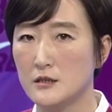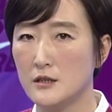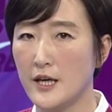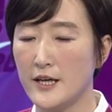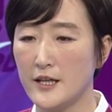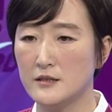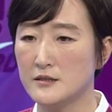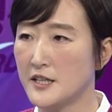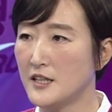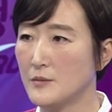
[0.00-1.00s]
그 해에
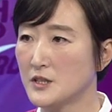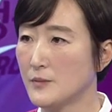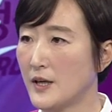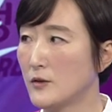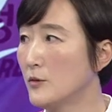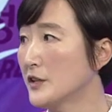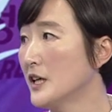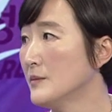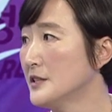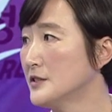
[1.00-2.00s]
은퇴를 하면서 바로 뭐
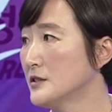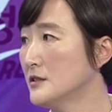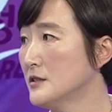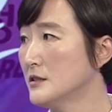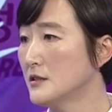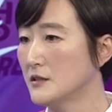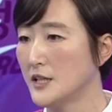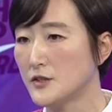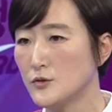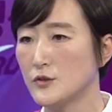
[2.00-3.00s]
KBS 그
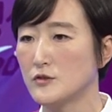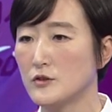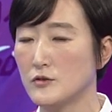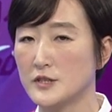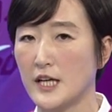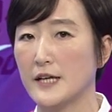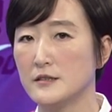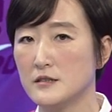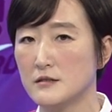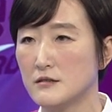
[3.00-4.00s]
해설위원으로 이제
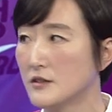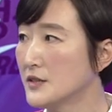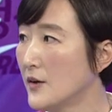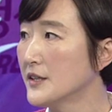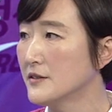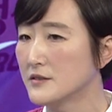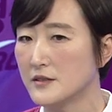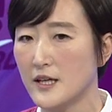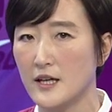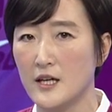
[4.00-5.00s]
가는 그런
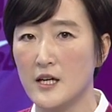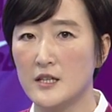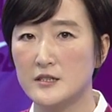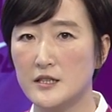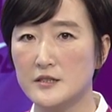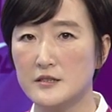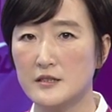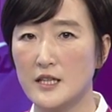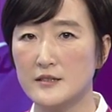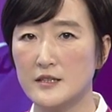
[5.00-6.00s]
상황이었는데 네.
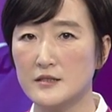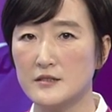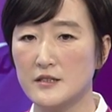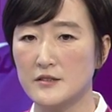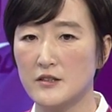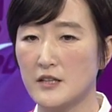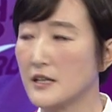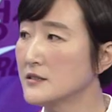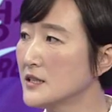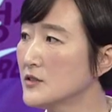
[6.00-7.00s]
GS 칼텍스에서
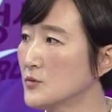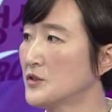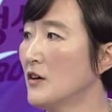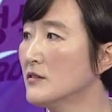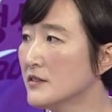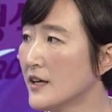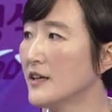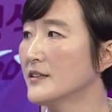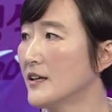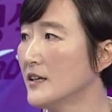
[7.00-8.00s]
굉장히 좀
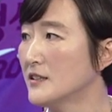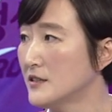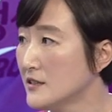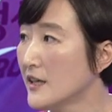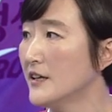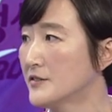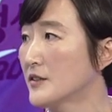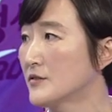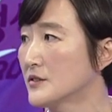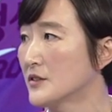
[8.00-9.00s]
성대하게 크게
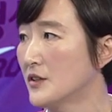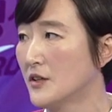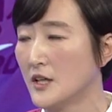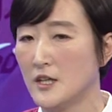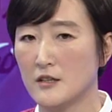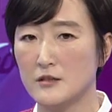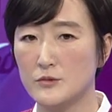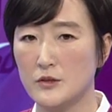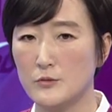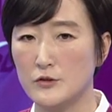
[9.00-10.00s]
했었거든요. 네.
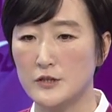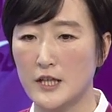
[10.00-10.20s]
그러면서 뭐